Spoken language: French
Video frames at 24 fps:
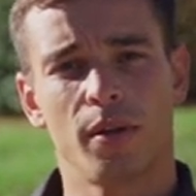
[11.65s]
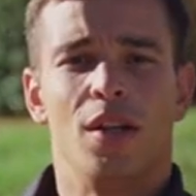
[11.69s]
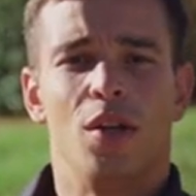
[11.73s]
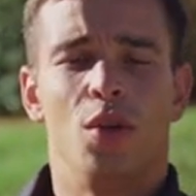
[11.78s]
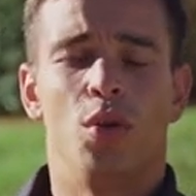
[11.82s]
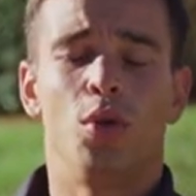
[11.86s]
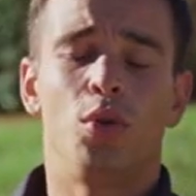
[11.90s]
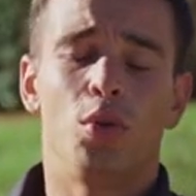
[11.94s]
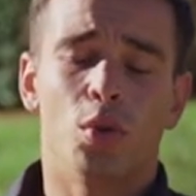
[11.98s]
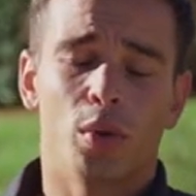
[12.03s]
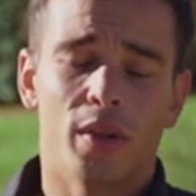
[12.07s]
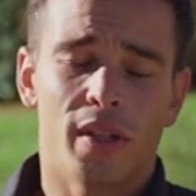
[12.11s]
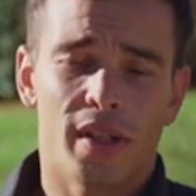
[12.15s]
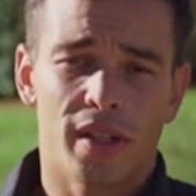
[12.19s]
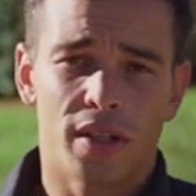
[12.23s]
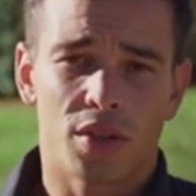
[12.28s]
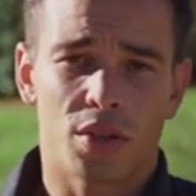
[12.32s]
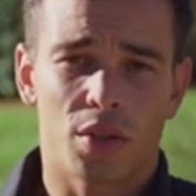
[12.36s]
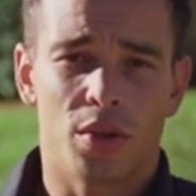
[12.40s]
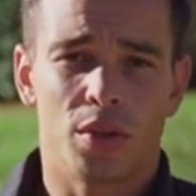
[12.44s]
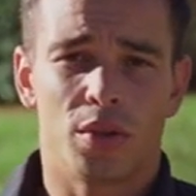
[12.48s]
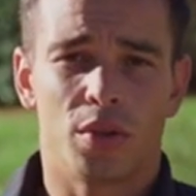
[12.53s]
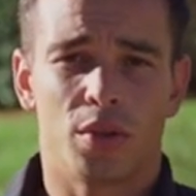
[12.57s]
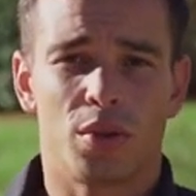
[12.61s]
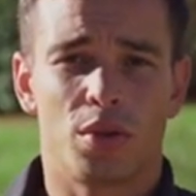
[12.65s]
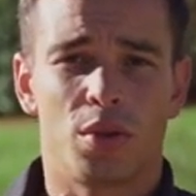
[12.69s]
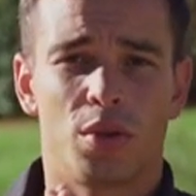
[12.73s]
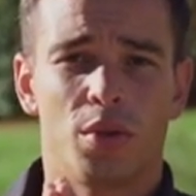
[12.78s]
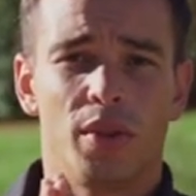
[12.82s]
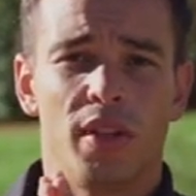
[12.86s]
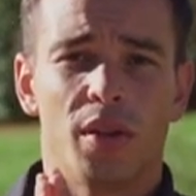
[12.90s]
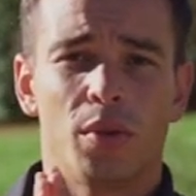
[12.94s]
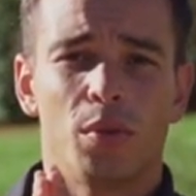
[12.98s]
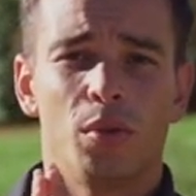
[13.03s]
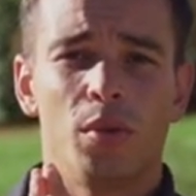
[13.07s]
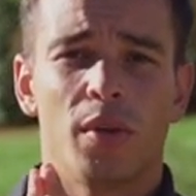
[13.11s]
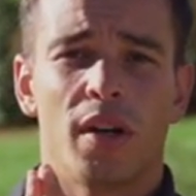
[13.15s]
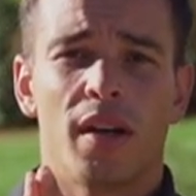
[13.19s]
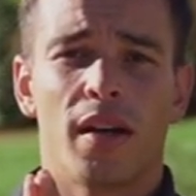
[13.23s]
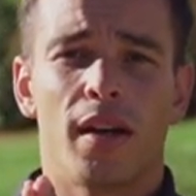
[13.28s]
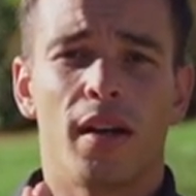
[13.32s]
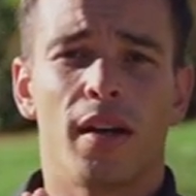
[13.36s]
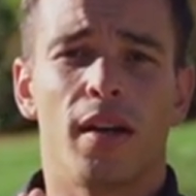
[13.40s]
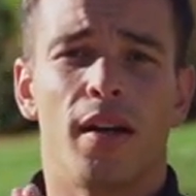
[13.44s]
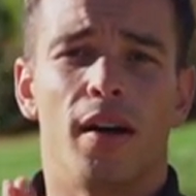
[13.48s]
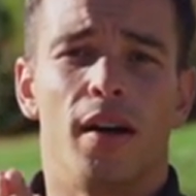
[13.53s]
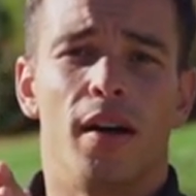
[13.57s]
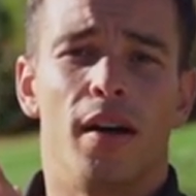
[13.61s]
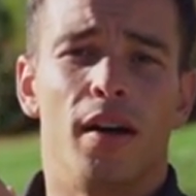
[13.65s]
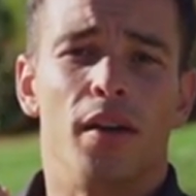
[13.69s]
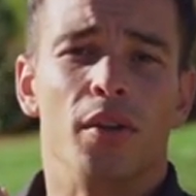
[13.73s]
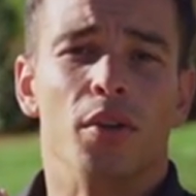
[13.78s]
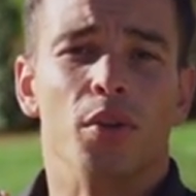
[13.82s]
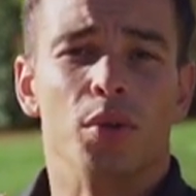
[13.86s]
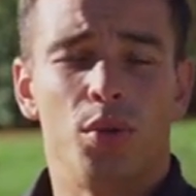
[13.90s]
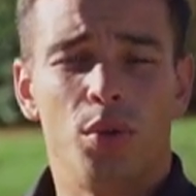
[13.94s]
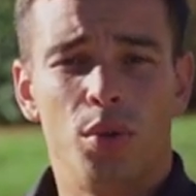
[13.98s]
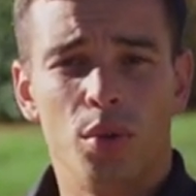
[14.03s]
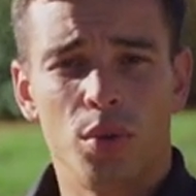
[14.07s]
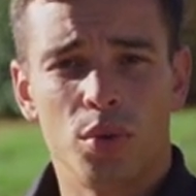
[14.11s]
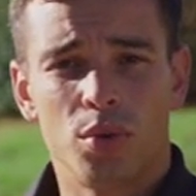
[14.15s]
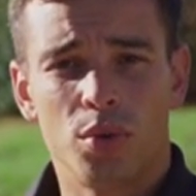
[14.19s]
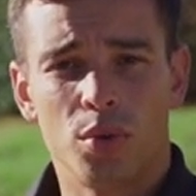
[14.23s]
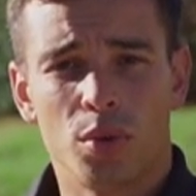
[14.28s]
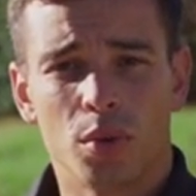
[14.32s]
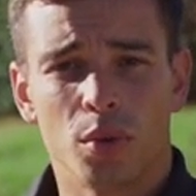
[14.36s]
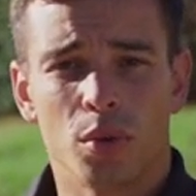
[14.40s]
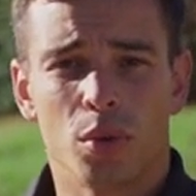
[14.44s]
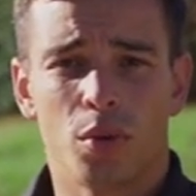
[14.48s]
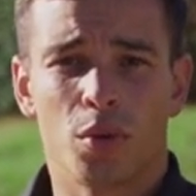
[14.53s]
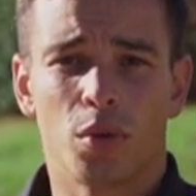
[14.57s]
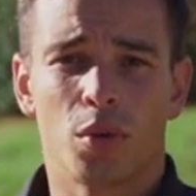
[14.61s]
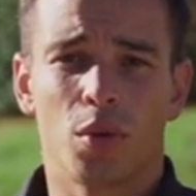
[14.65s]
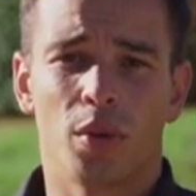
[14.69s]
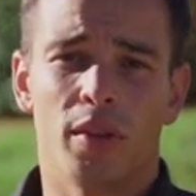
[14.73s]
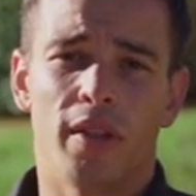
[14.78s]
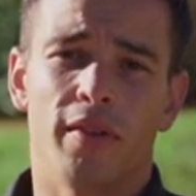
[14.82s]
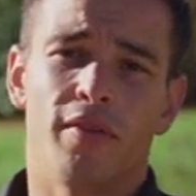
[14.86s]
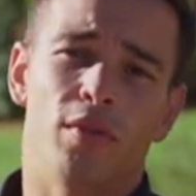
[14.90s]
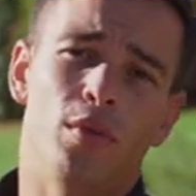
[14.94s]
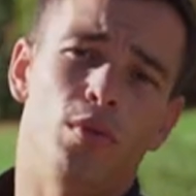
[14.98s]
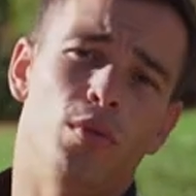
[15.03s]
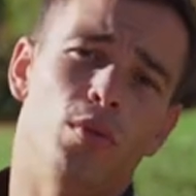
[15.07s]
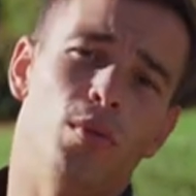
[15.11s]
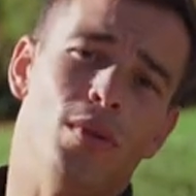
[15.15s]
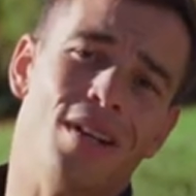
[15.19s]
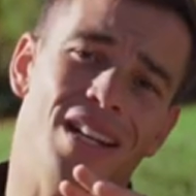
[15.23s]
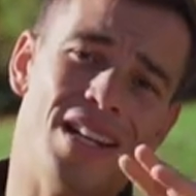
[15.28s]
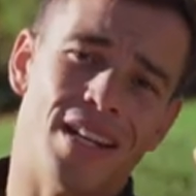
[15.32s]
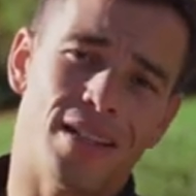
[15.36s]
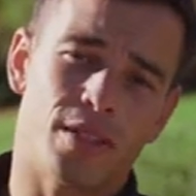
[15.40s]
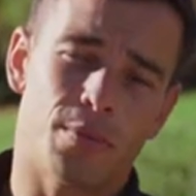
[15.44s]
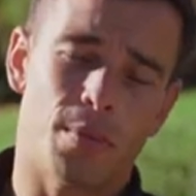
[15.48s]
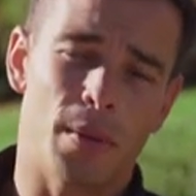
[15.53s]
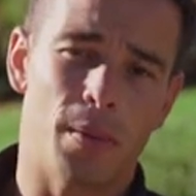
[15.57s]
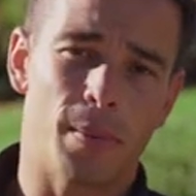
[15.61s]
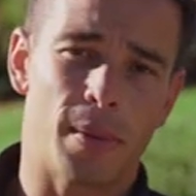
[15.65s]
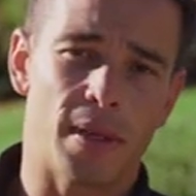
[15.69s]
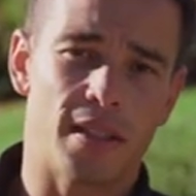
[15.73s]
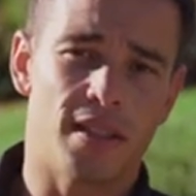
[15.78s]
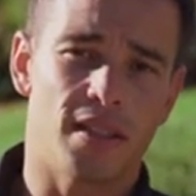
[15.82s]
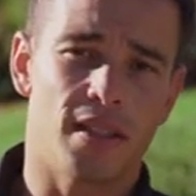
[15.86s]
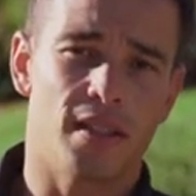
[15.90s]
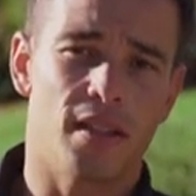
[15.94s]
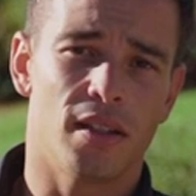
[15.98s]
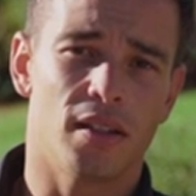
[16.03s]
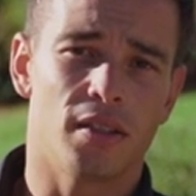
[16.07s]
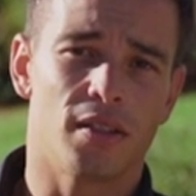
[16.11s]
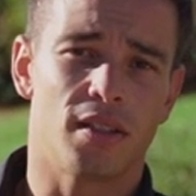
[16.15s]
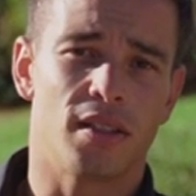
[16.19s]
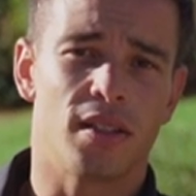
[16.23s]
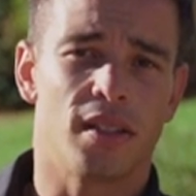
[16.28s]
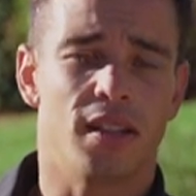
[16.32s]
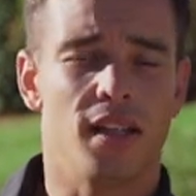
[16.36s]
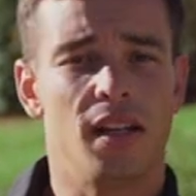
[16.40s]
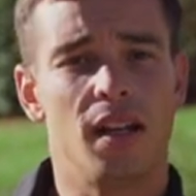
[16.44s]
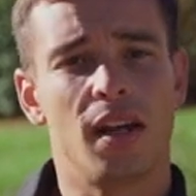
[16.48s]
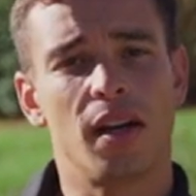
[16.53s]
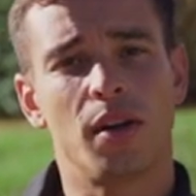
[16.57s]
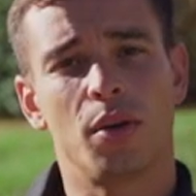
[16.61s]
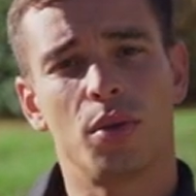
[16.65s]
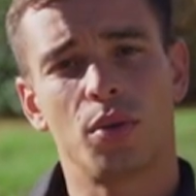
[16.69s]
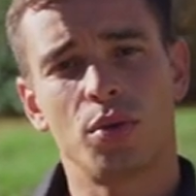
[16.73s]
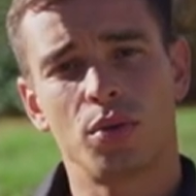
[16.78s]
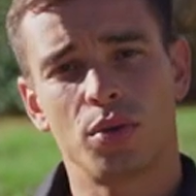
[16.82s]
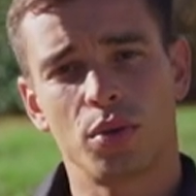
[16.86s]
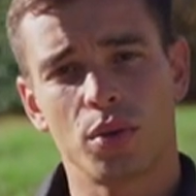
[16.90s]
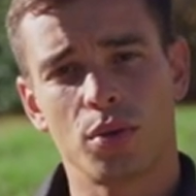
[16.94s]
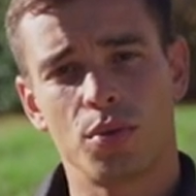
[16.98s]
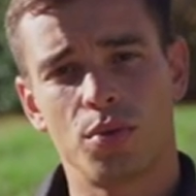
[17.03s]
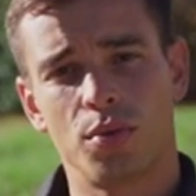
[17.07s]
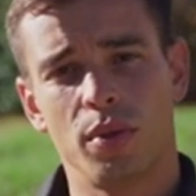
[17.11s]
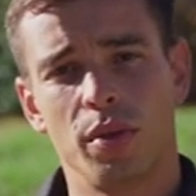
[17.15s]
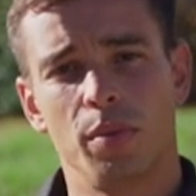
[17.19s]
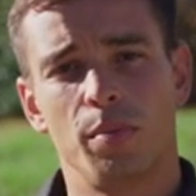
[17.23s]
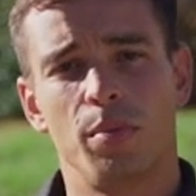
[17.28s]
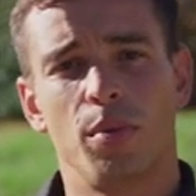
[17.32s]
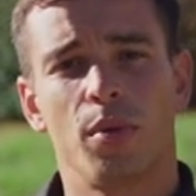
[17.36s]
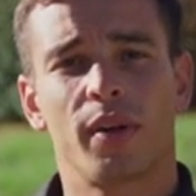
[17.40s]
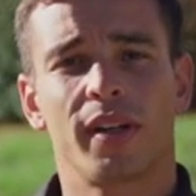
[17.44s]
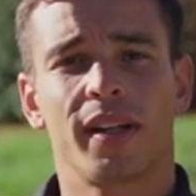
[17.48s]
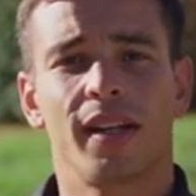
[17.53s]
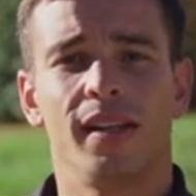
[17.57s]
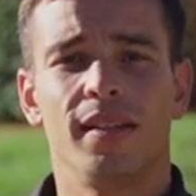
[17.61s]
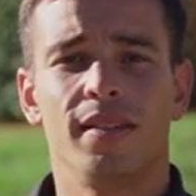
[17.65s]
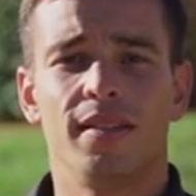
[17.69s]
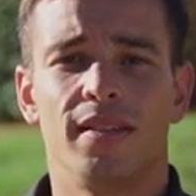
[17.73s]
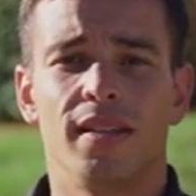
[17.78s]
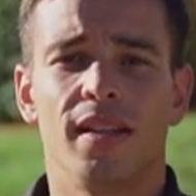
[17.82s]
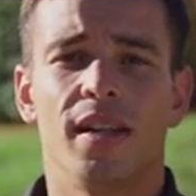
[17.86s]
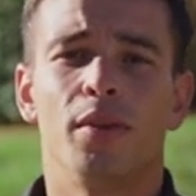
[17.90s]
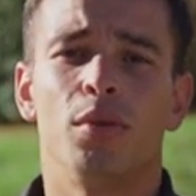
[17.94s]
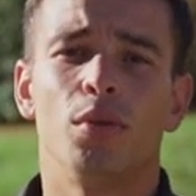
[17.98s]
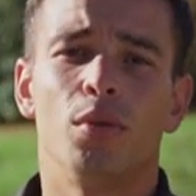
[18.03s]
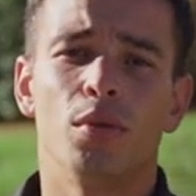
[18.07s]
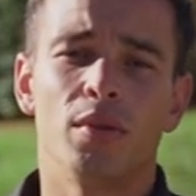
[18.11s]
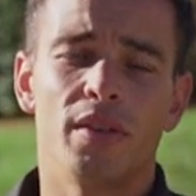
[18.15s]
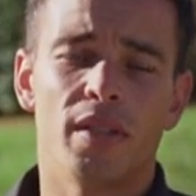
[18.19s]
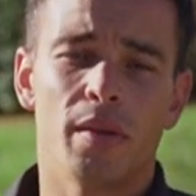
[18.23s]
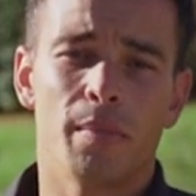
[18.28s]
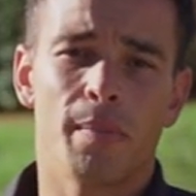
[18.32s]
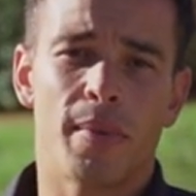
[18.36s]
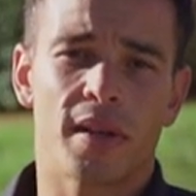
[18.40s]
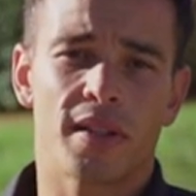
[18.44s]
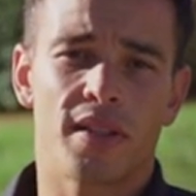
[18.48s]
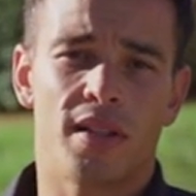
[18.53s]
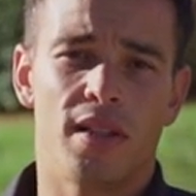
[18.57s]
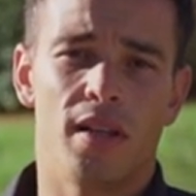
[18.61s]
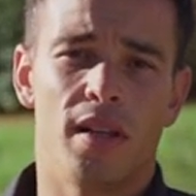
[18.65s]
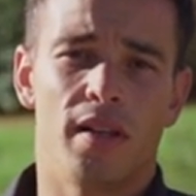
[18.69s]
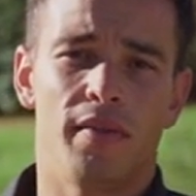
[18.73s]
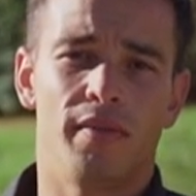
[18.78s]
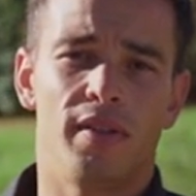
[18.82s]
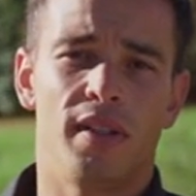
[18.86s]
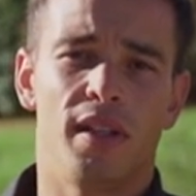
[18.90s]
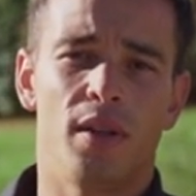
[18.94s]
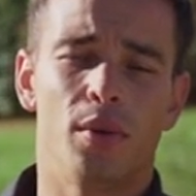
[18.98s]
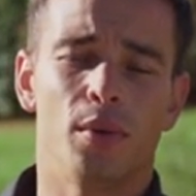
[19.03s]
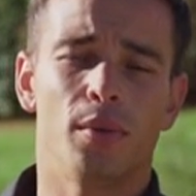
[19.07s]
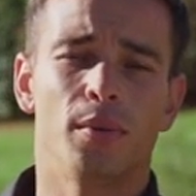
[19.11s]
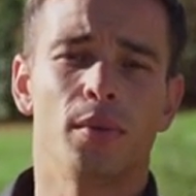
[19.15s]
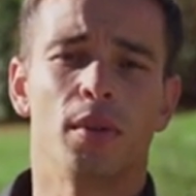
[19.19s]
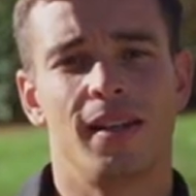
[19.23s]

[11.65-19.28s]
Le tournage se déroulera en deux jours donc on est venu la semaine précédente et là aujourd'hui pour réaliser la deuxième partie de la vidéo.